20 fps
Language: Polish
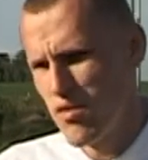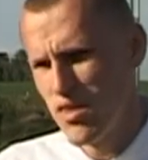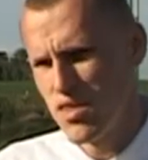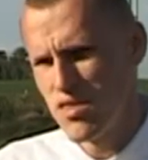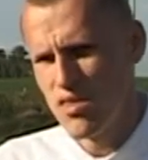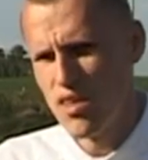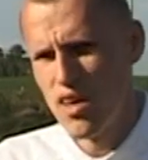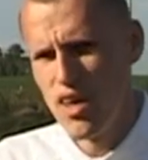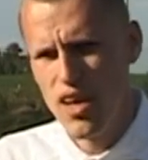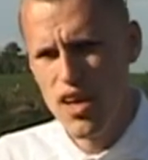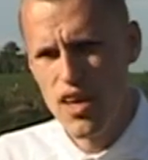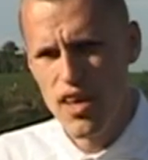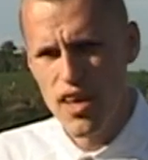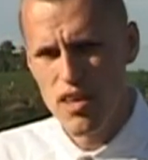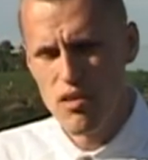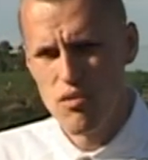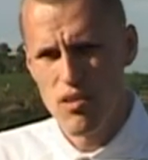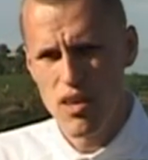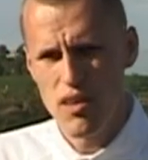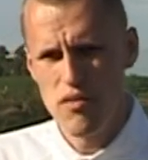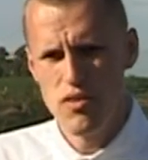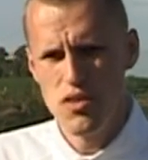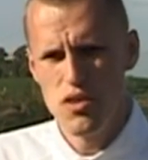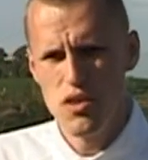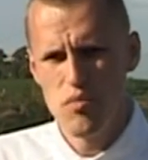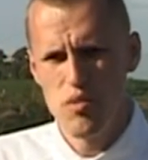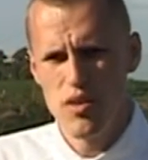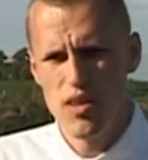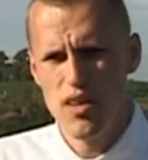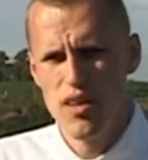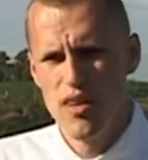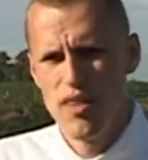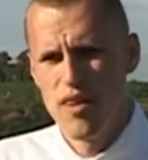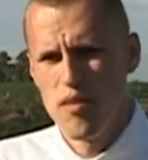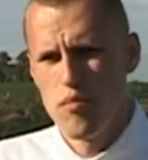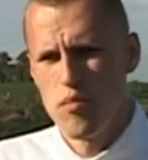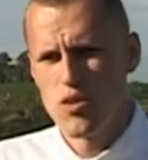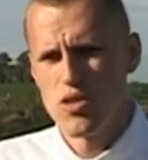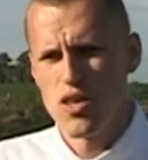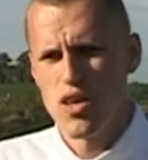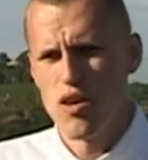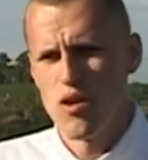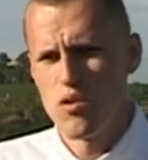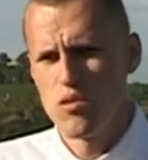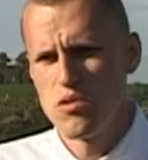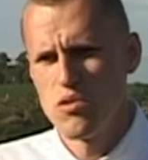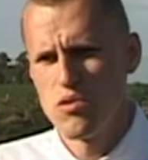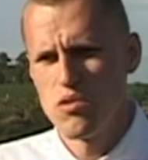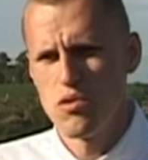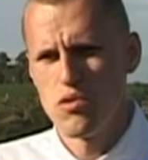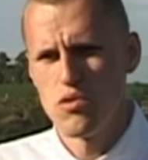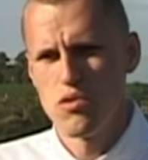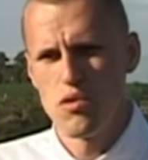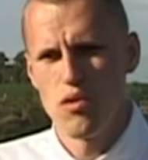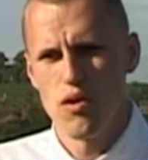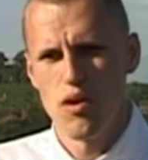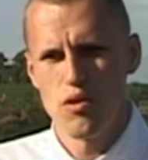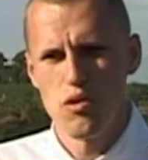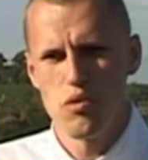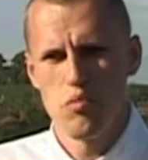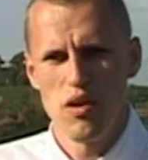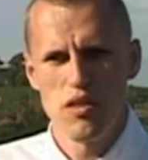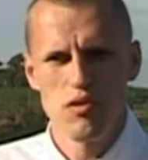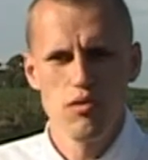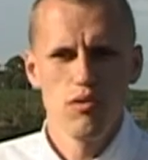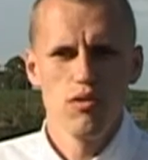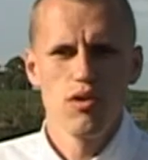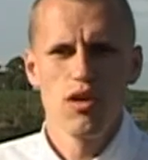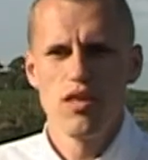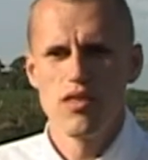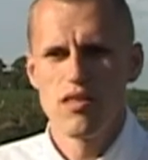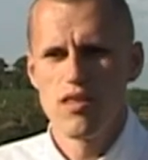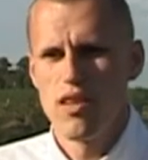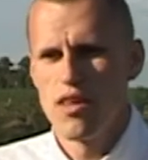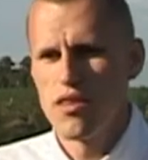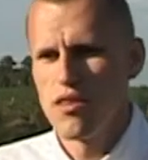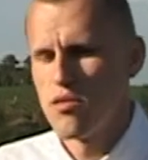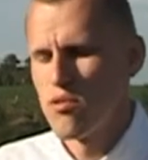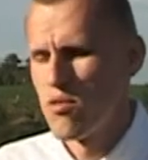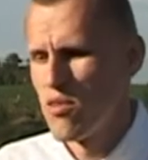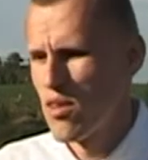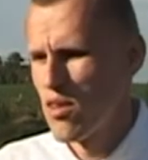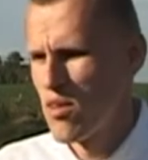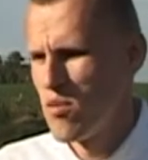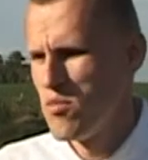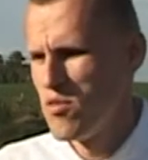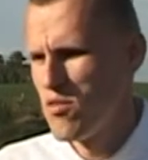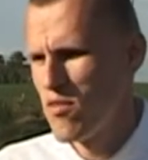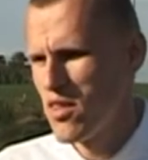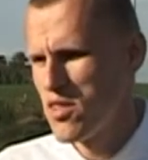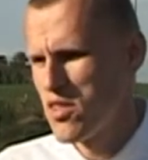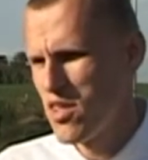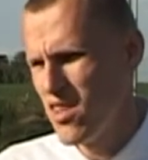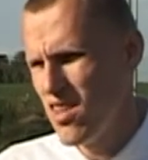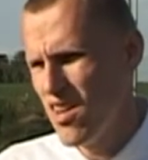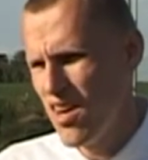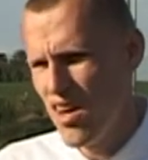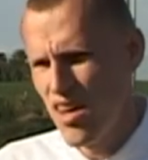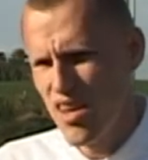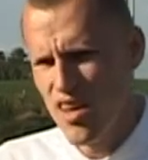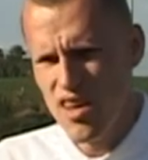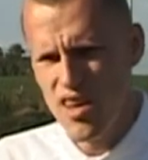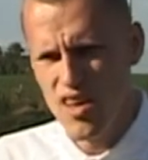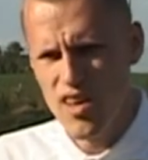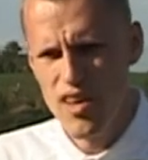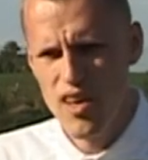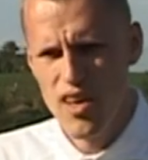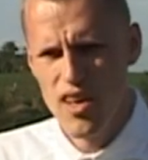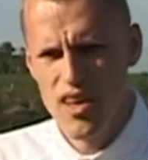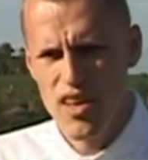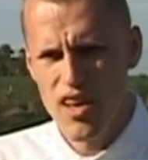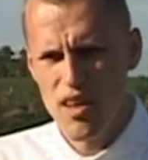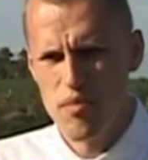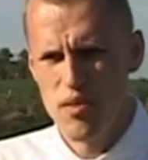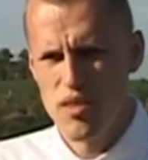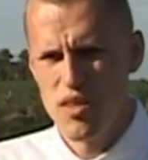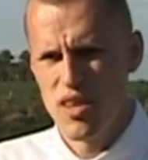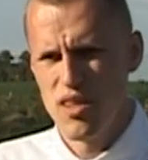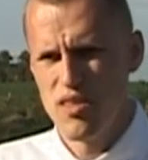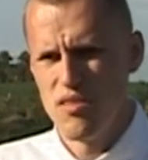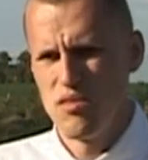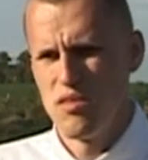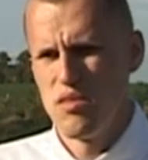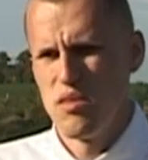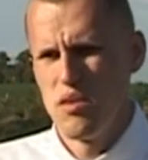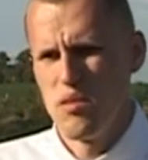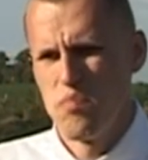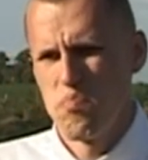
Więc jak tutaj widzimy, może koszt 18 tysięcy dla niektórych robić wrażenie, ale jakby ten